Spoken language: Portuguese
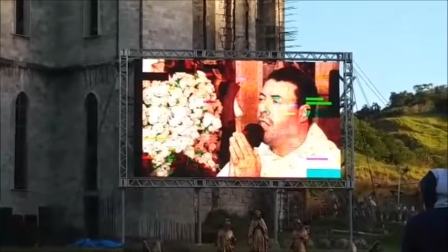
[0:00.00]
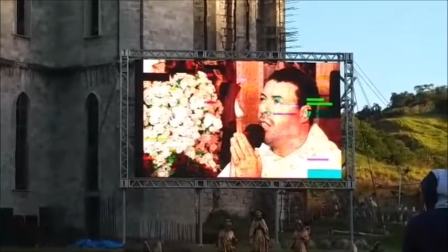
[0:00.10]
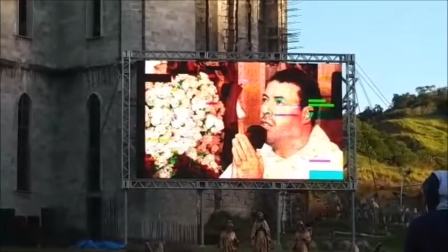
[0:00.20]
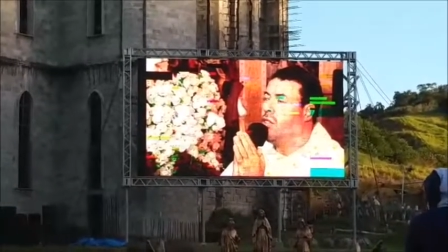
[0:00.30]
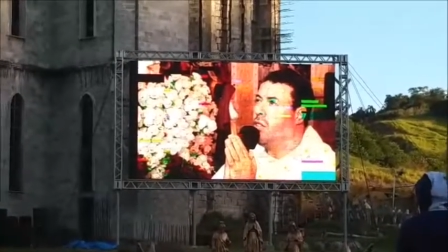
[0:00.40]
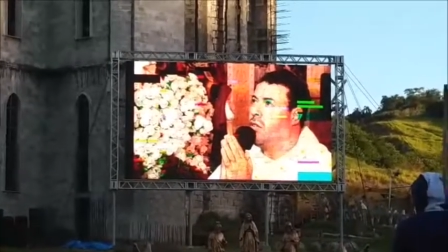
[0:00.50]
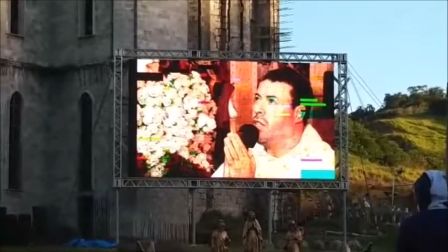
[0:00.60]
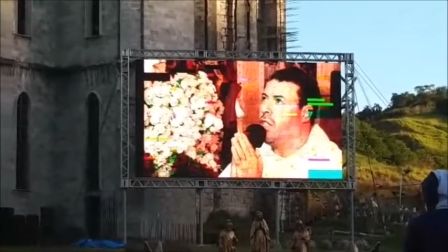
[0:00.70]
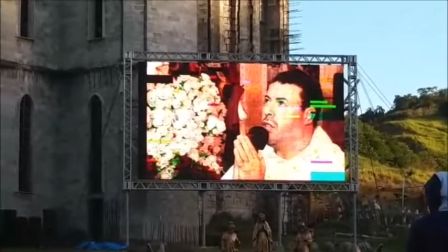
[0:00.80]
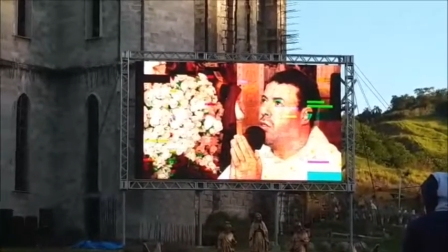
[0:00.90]
Queridos
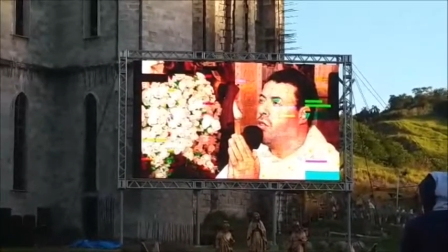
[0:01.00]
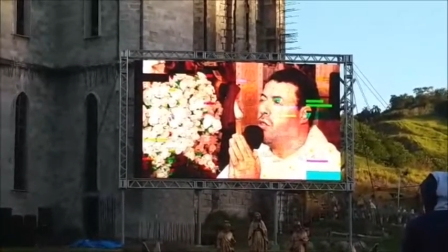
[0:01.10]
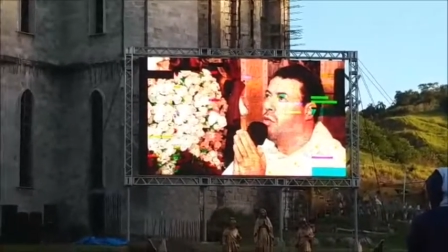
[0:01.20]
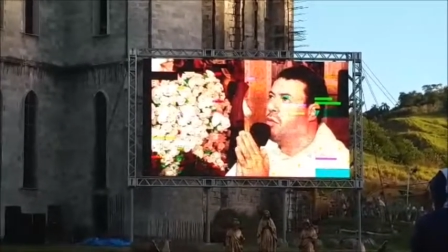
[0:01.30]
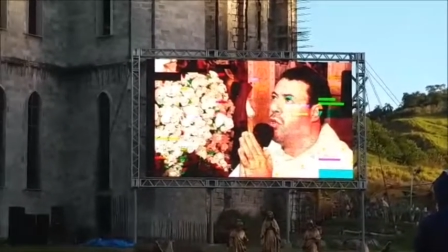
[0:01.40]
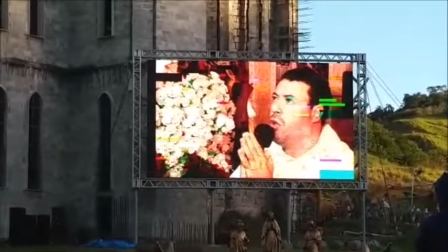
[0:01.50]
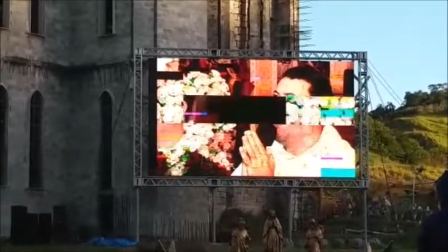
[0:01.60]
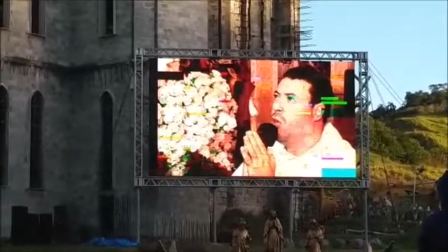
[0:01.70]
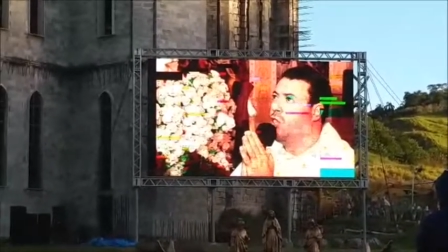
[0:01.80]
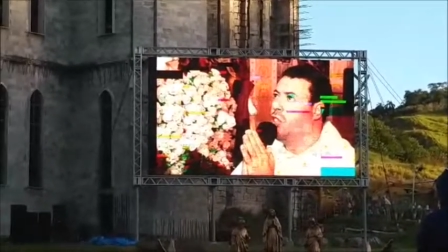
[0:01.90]
filhos,
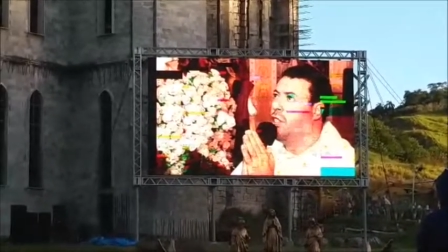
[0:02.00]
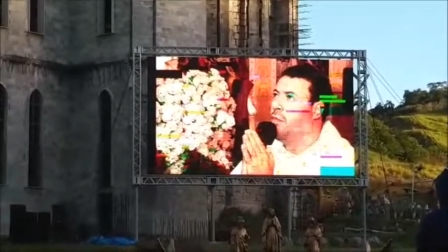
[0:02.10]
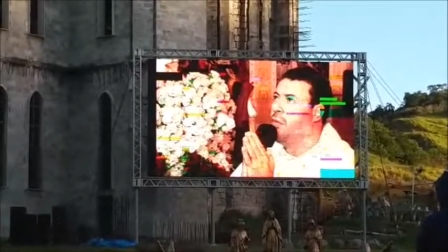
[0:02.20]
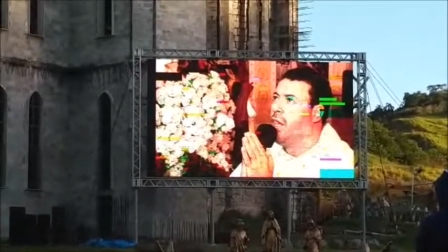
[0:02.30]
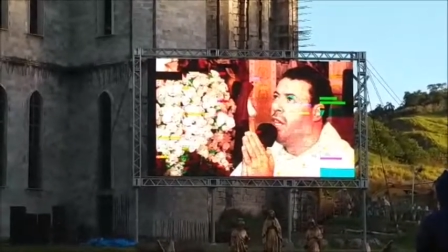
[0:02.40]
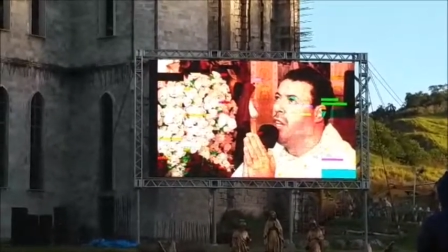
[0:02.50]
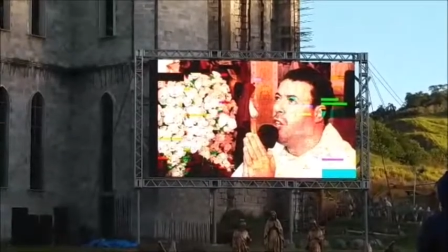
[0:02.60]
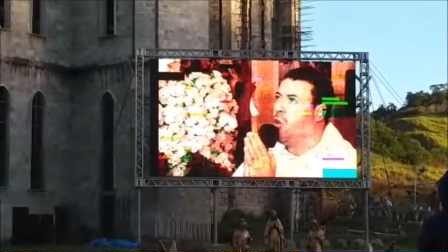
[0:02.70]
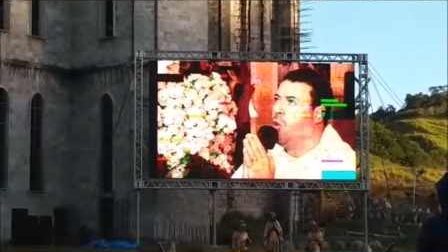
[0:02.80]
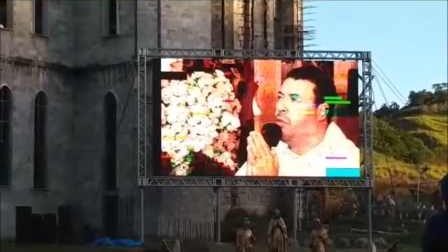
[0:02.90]
hoje
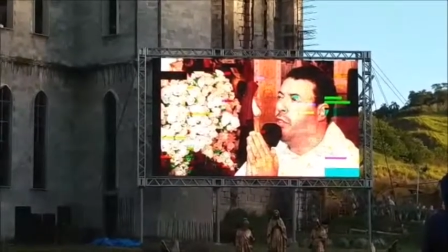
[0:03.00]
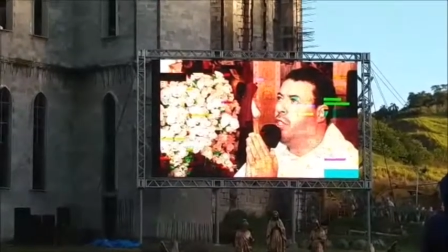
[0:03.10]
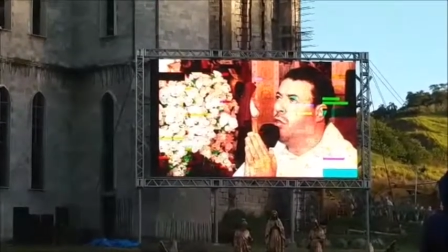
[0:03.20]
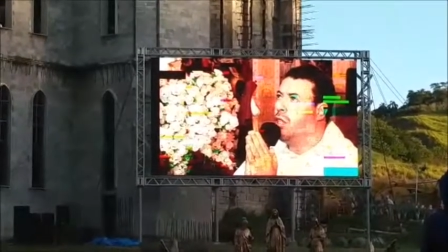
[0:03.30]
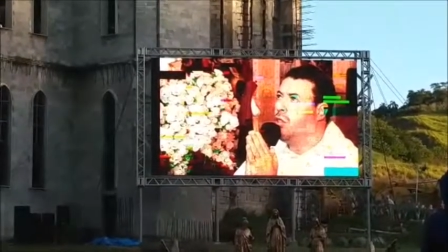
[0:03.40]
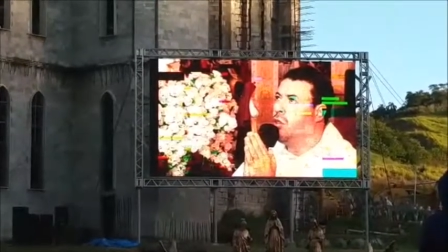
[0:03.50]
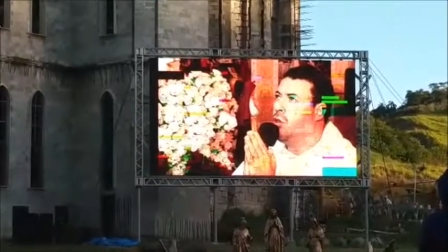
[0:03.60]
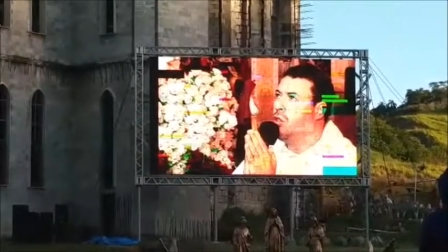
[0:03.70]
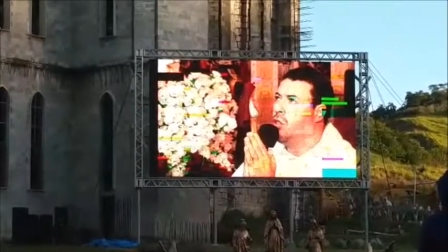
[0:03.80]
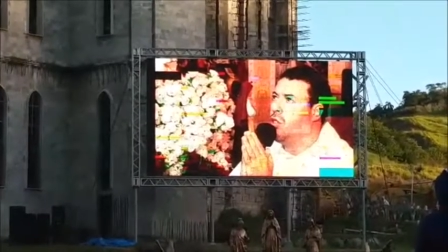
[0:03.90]
convido a
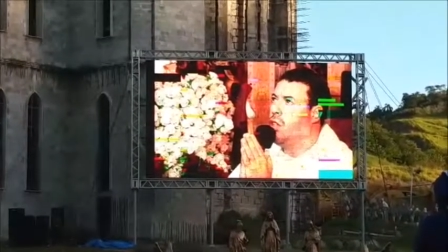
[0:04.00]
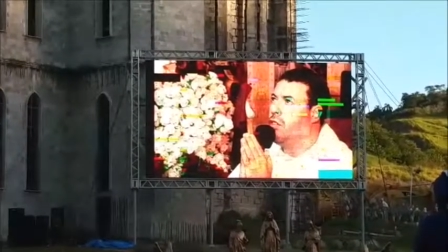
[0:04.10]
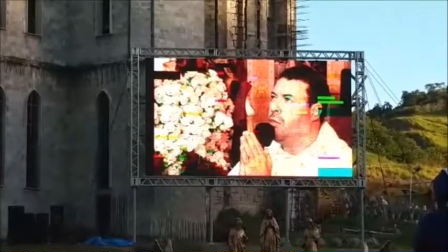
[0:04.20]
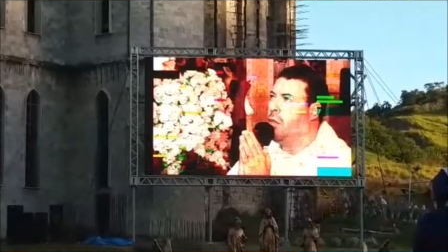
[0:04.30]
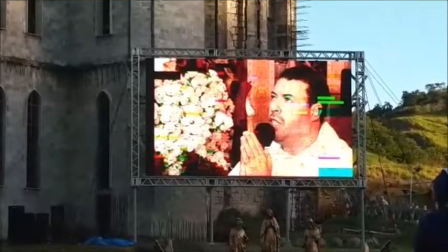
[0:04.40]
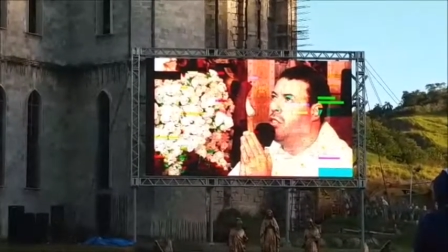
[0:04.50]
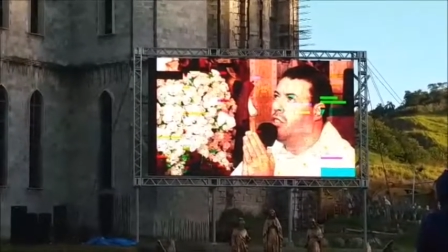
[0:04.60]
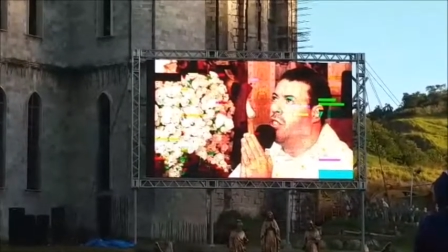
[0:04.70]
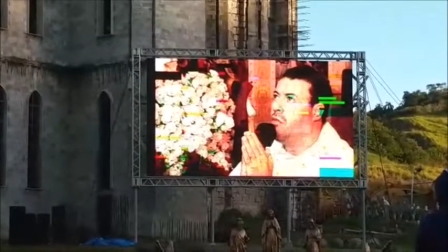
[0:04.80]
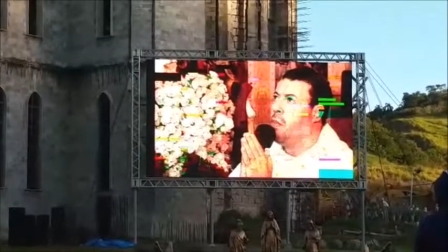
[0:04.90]
todos
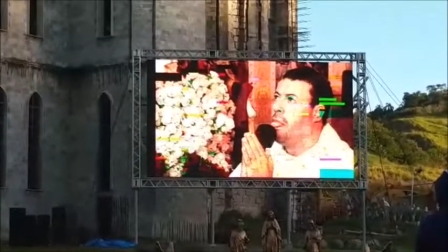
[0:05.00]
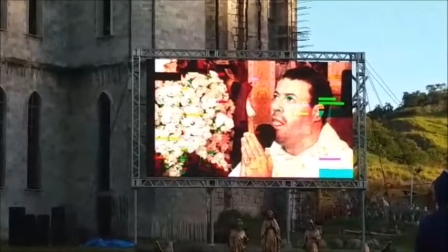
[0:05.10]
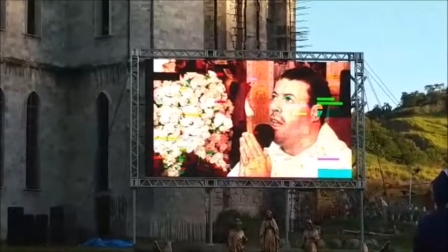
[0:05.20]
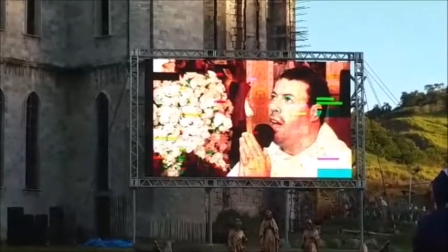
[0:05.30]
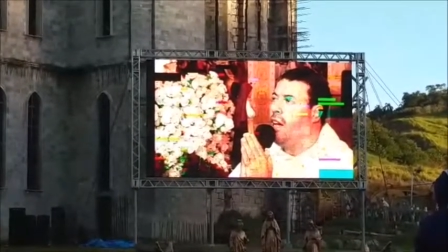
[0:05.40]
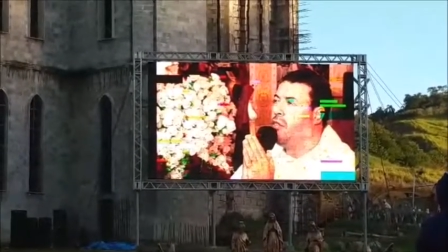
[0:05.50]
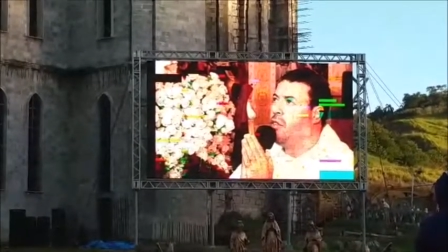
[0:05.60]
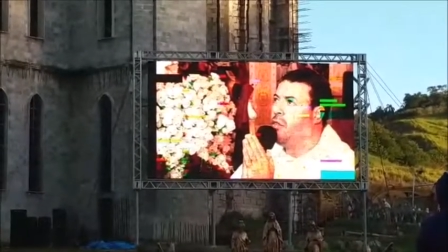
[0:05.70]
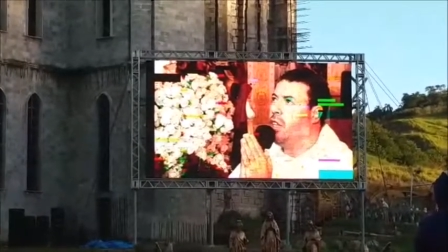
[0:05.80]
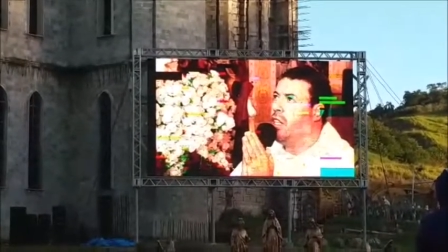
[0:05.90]
novamente a
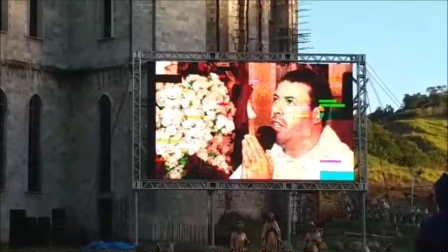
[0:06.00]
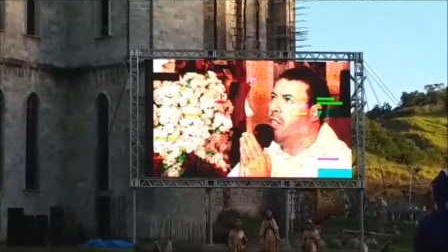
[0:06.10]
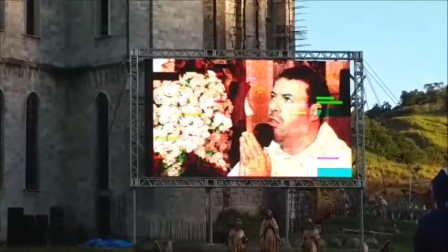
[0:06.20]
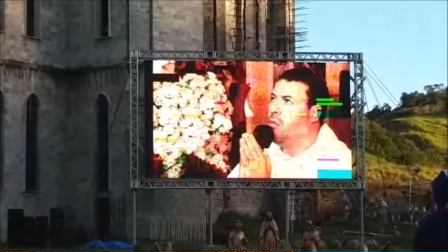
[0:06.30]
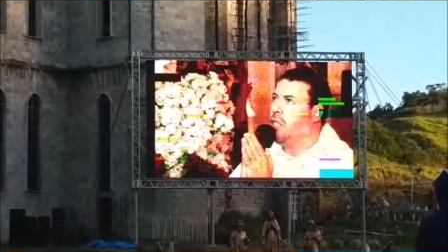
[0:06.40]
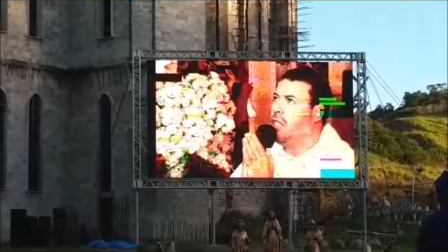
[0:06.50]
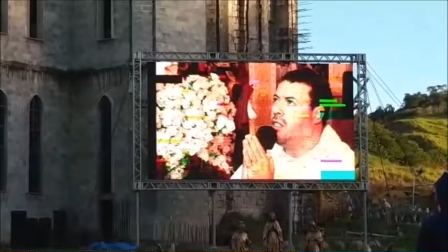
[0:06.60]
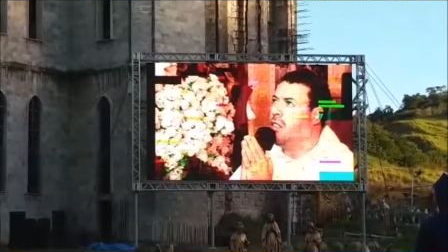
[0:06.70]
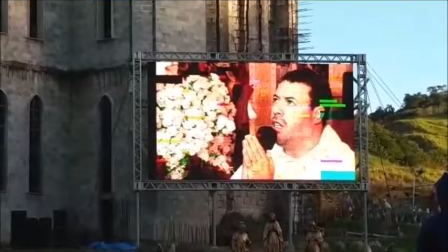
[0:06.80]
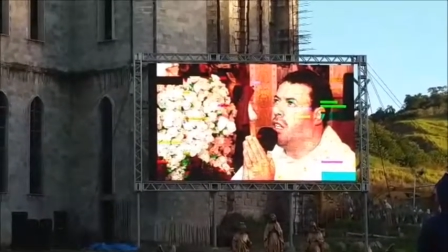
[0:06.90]
viverem e
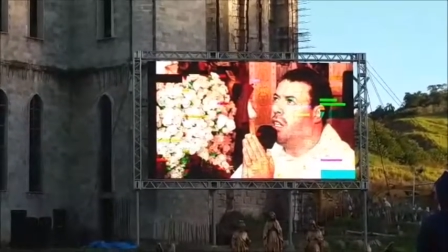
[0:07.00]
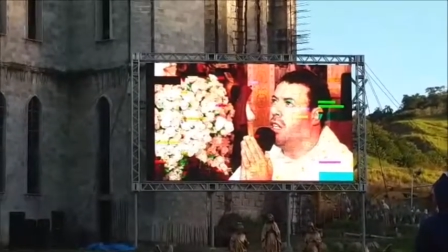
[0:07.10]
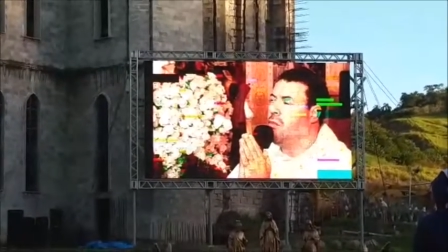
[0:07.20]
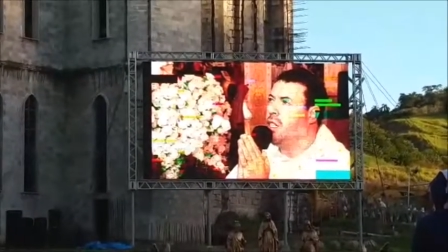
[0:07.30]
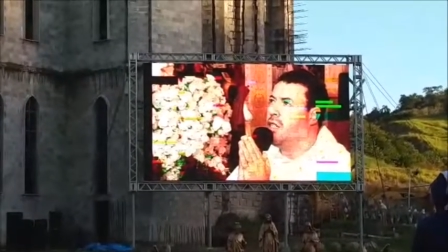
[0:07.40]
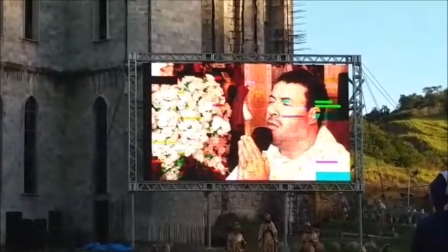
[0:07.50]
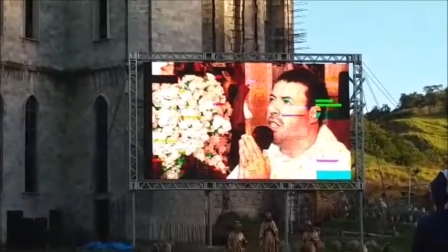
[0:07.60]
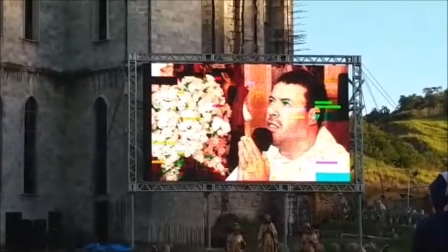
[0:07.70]
obedecerem a minha